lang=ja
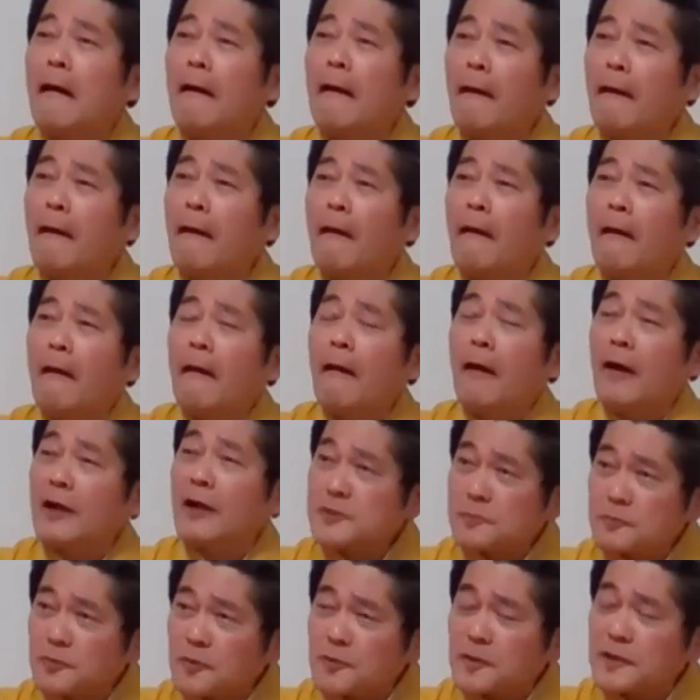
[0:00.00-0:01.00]
ああ
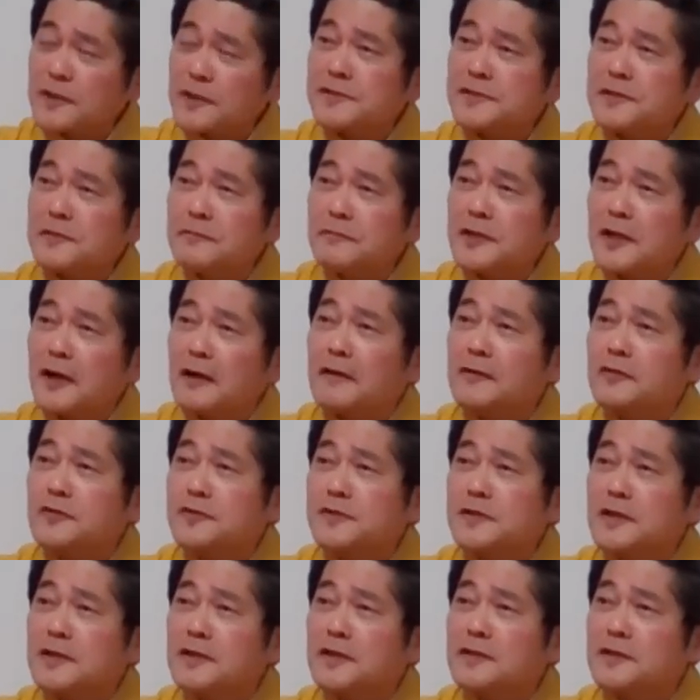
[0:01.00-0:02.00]
足元決して見られる
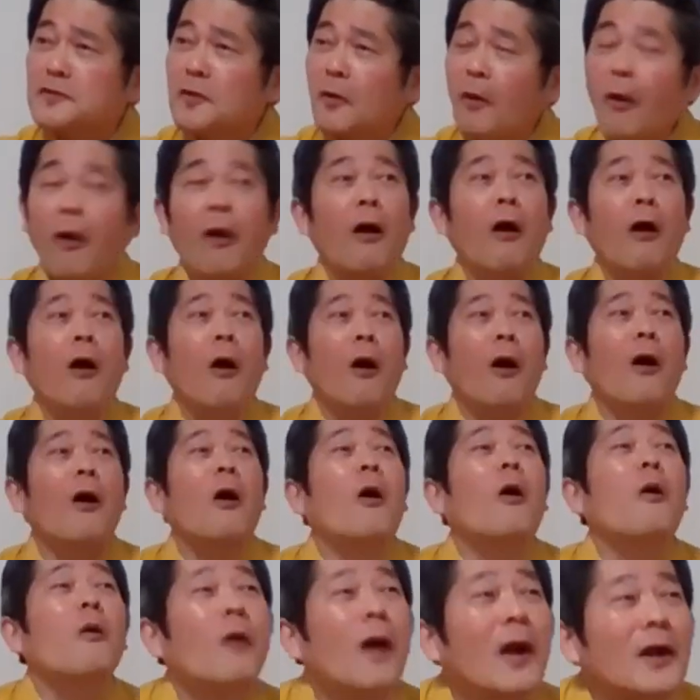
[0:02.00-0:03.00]
んじゃねえぞ。
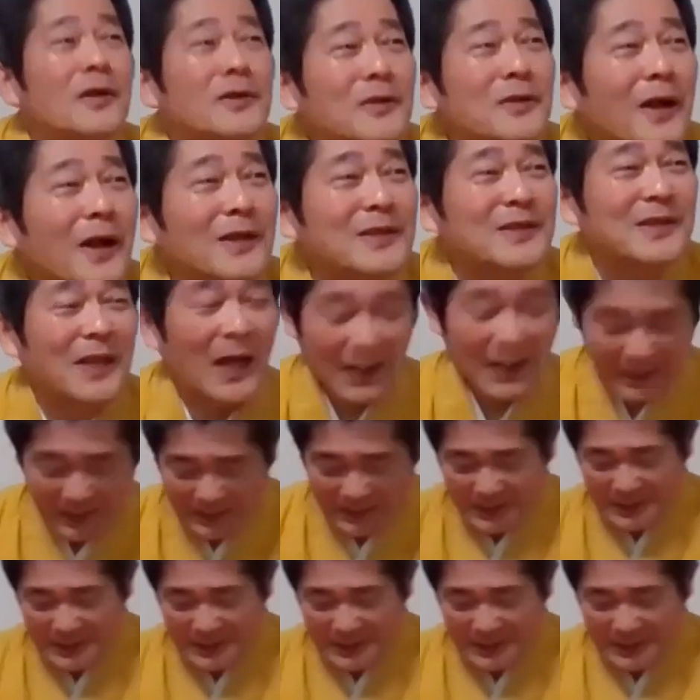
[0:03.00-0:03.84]
わかったわかった。